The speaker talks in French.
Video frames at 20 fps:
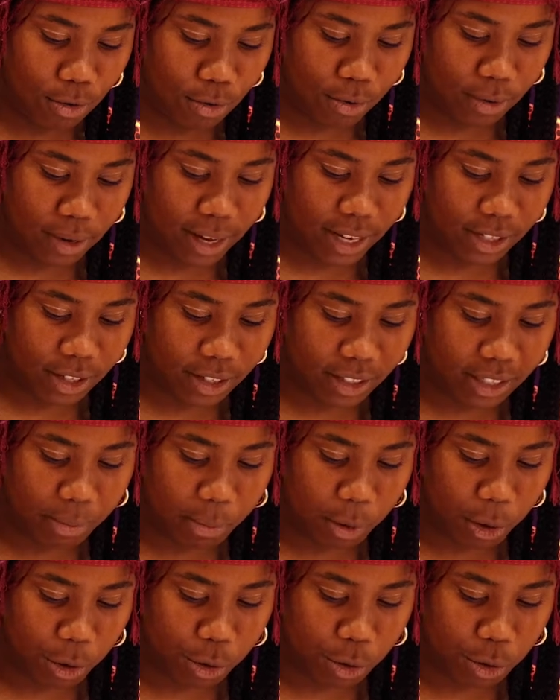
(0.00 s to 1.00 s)
Oh, est-ce que tes
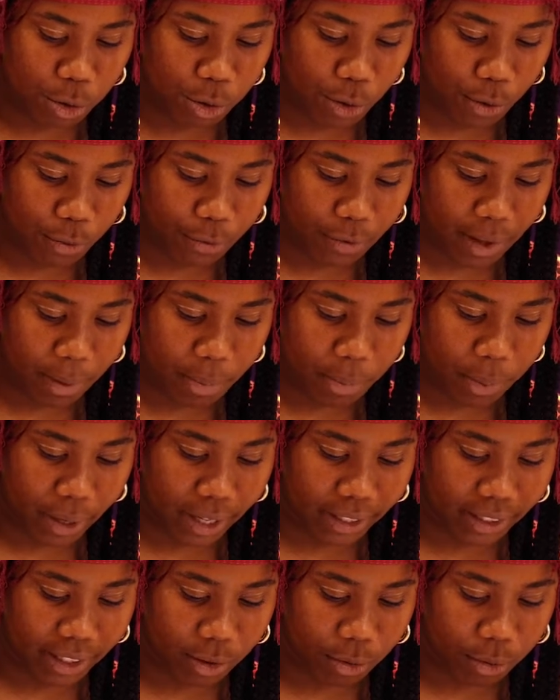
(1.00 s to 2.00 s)
morceaux sont faits pour
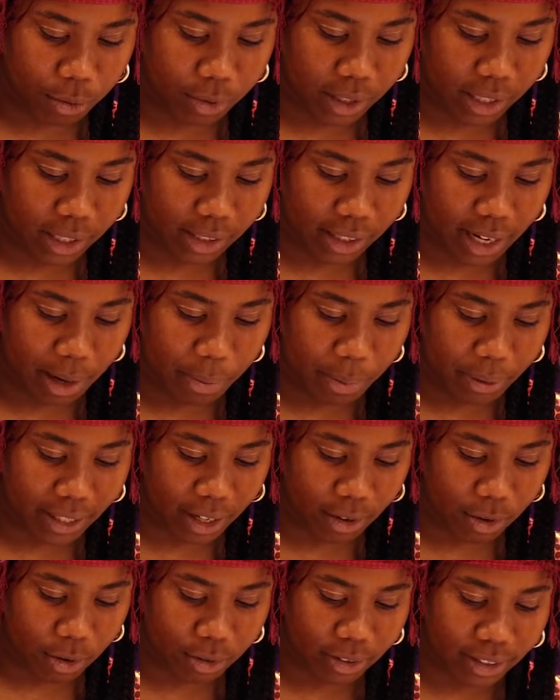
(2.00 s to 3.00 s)
être écoutés dans n'importe
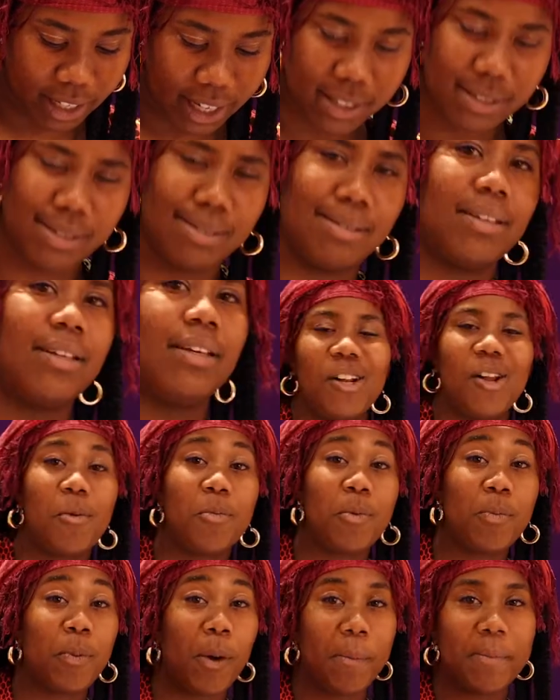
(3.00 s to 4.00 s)
quel contexte? Le
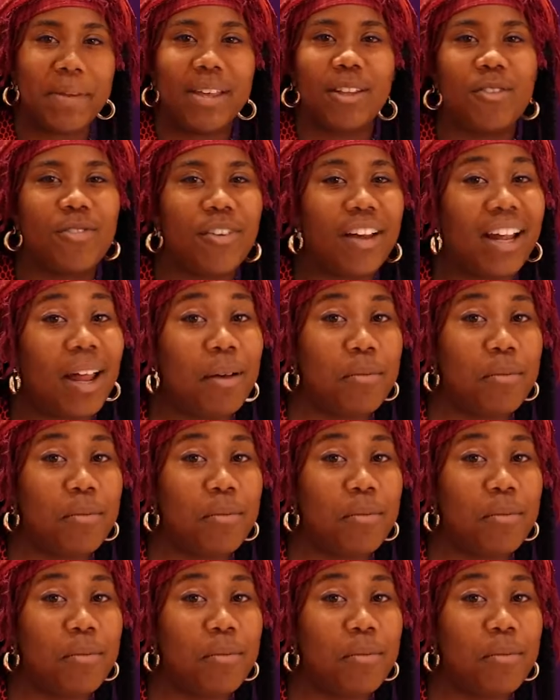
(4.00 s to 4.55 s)
but premier est de faire